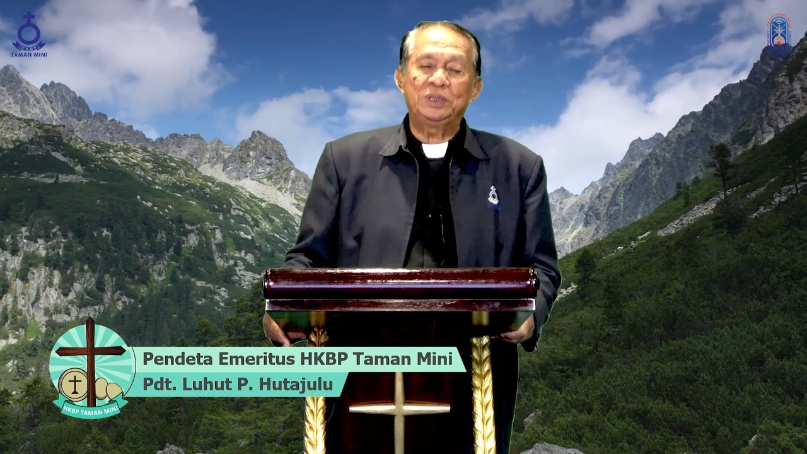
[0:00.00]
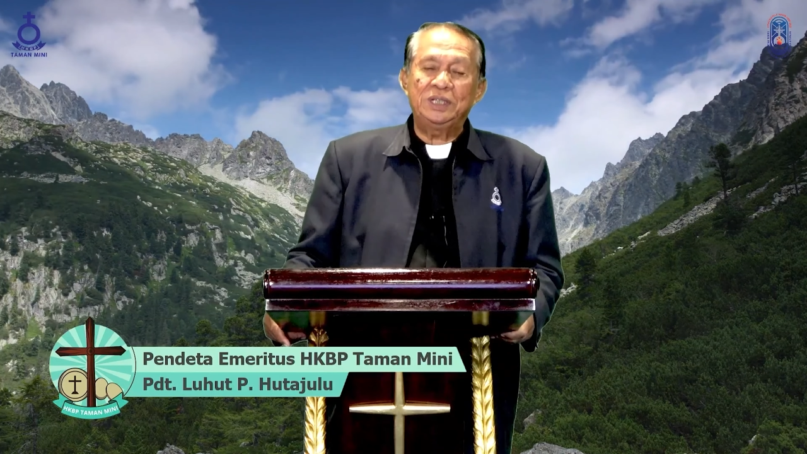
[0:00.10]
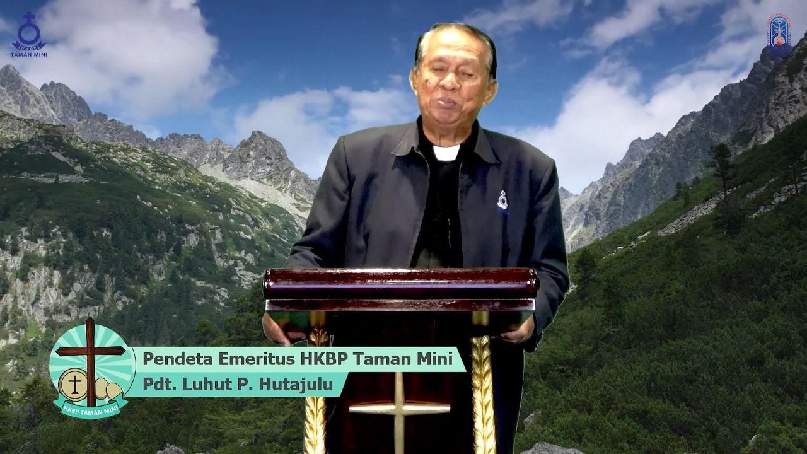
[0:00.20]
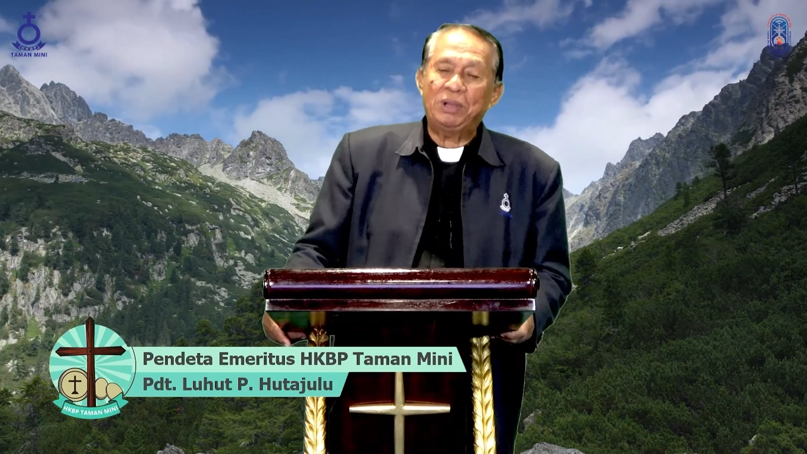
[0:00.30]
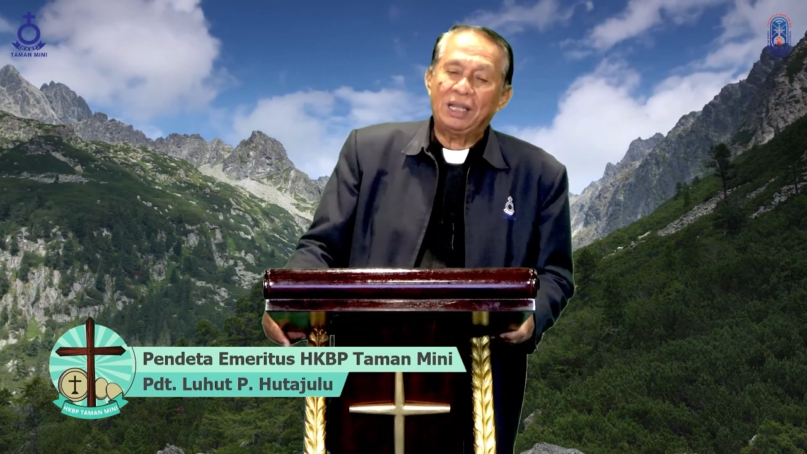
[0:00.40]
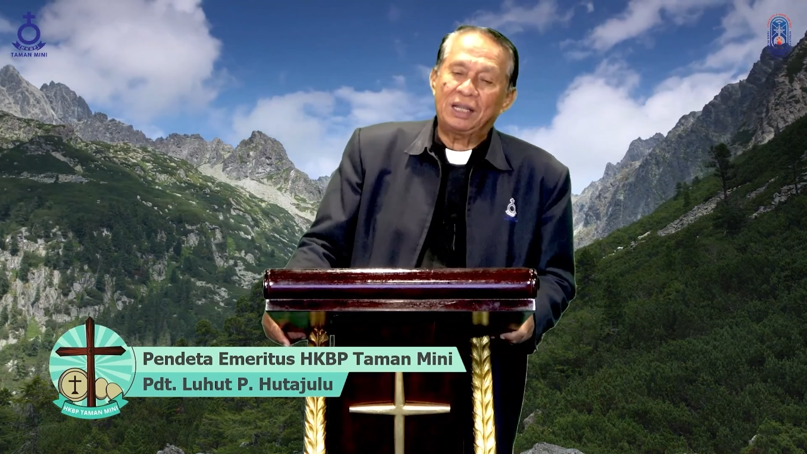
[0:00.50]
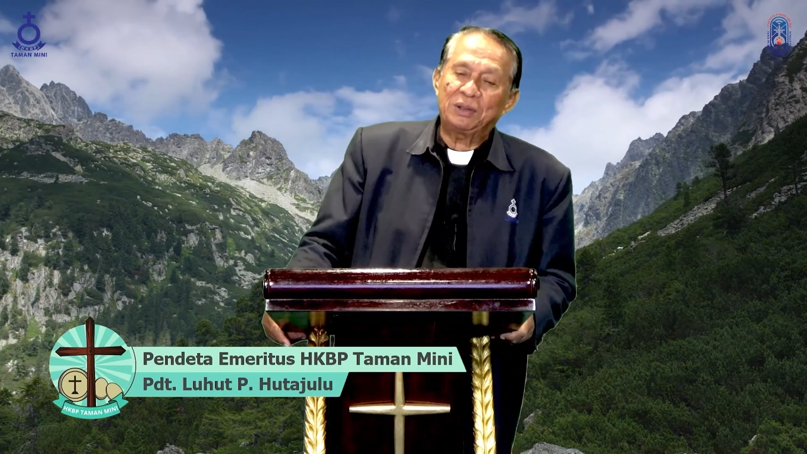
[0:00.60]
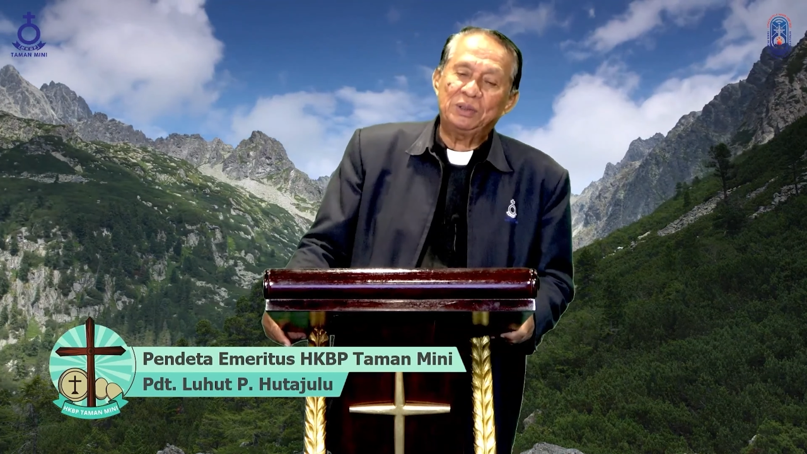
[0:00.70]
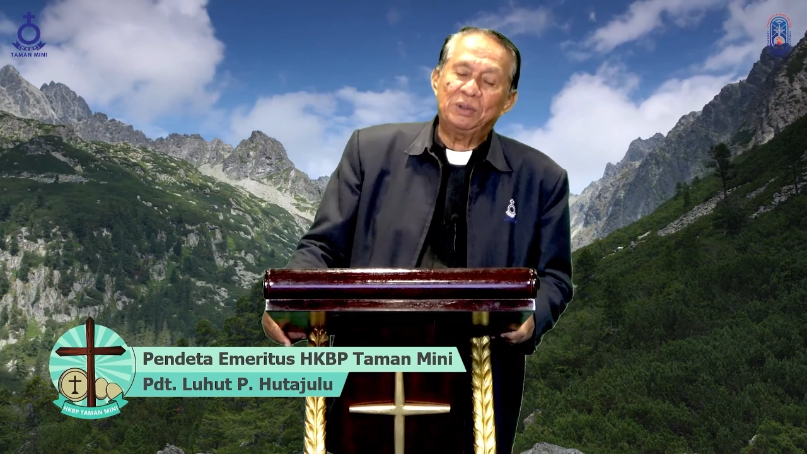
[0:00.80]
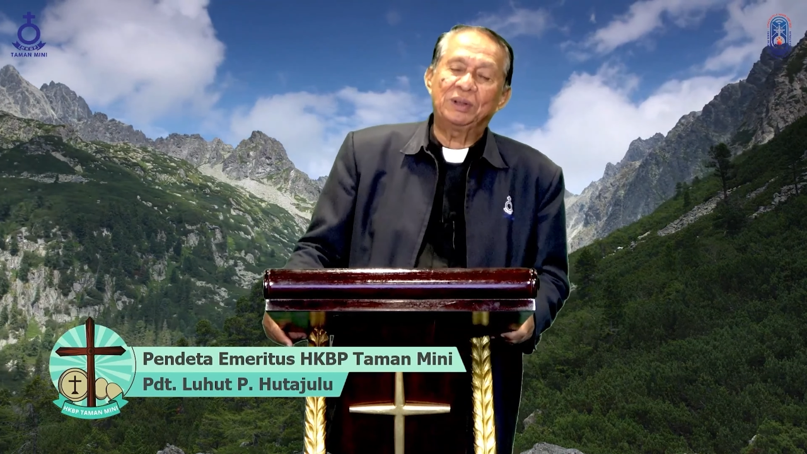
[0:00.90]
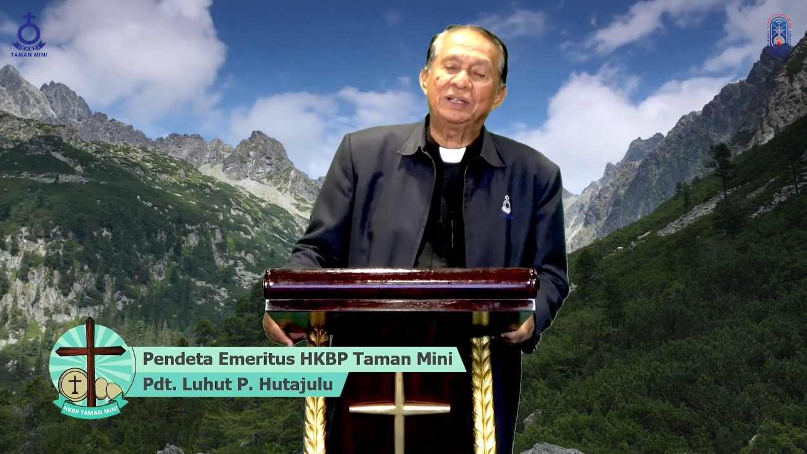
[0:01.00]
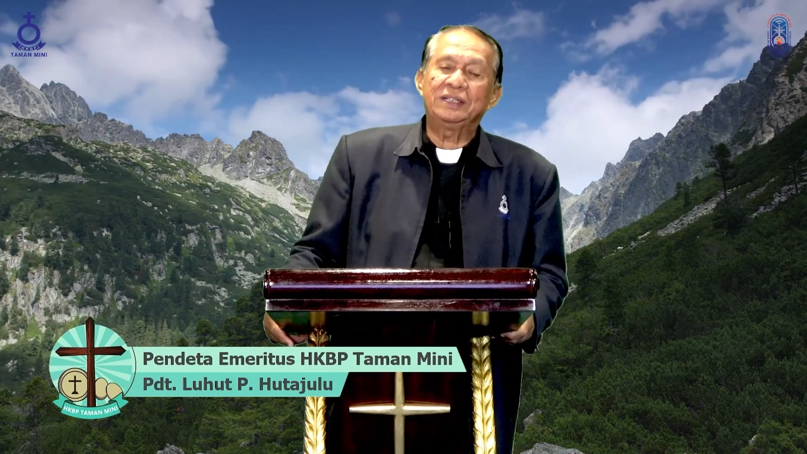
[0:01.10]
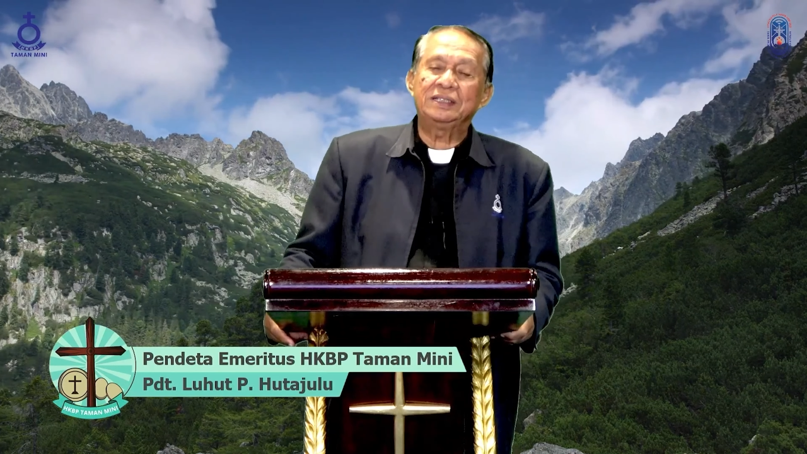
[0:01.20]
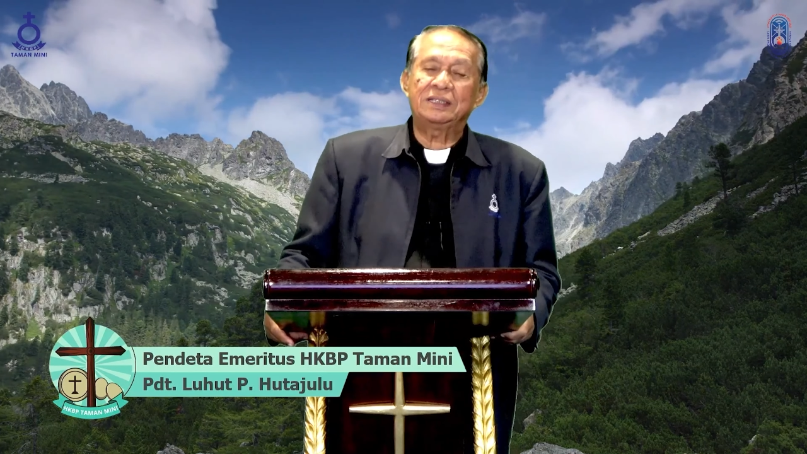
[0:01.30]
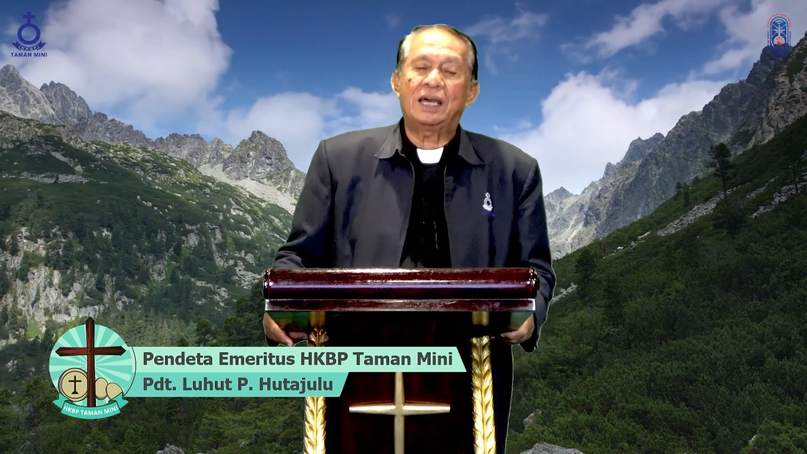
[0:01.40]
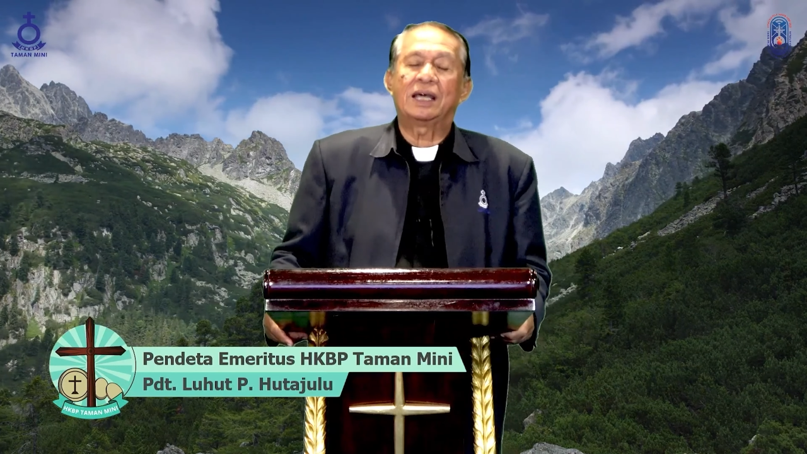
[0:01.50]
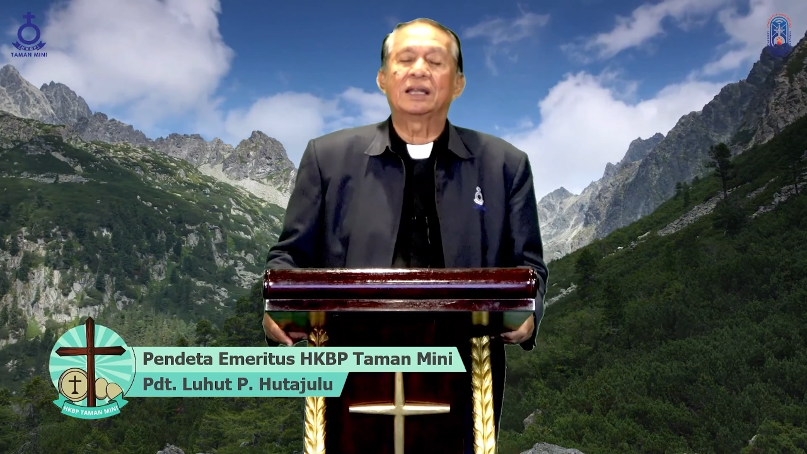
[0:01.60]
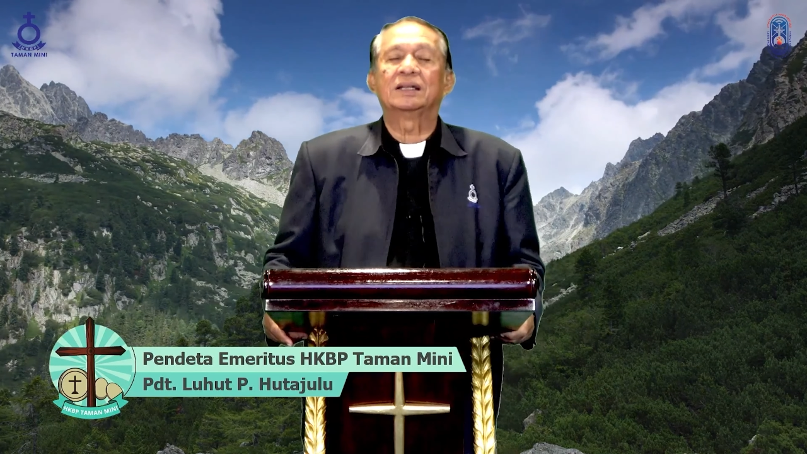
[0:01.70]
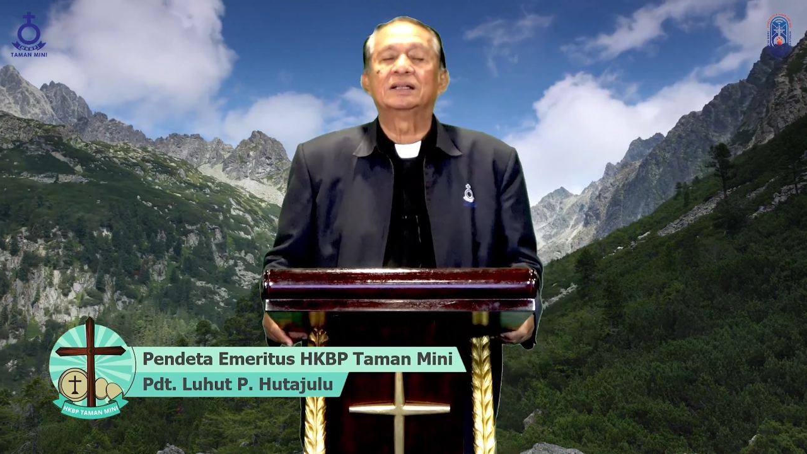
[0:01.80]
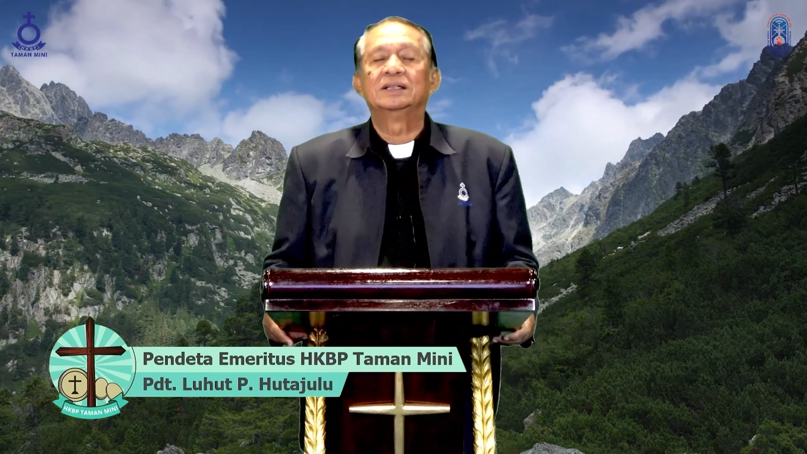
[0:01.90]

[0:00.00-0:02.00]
dipengaruhi oleh digital.